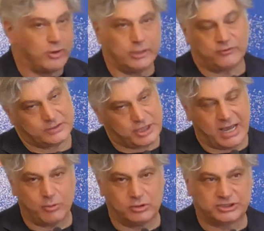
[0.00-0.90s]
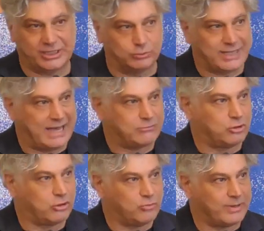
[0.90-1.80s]
e lo facciamo
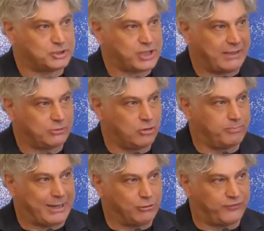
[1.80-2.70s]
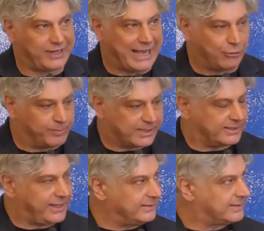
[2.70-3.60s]
salutando e omaggiando Paolo Ferraro,
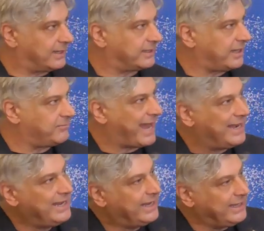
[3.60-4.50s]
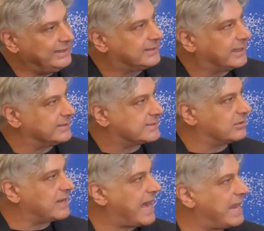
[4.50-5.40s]
presidente dell'Accademia
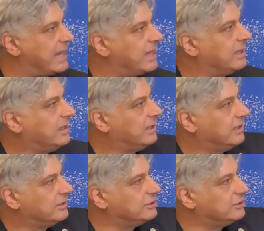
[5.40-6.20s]
Internazionale di